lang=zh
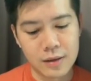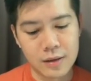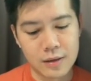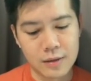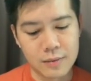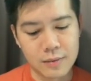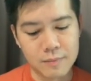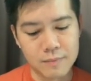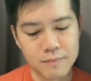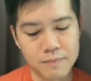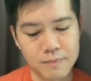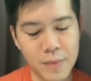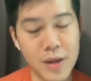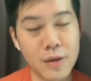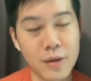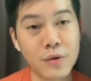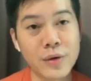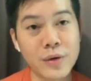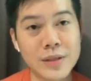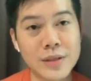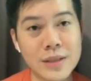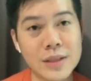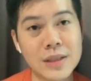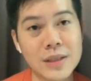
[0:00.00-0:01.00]
呃，面
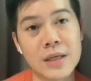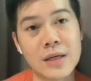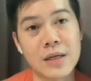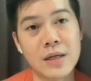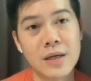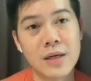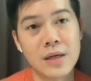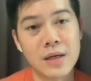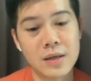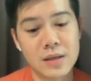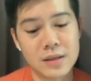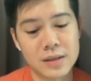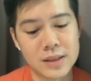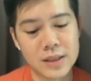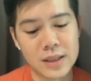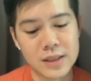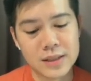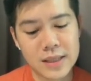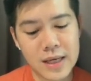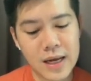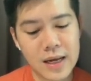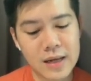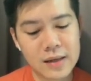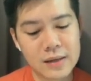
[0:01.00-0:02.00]
对自己，
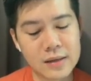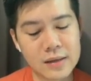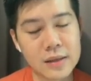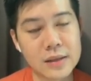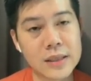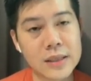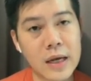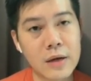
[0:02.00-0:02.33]
写下你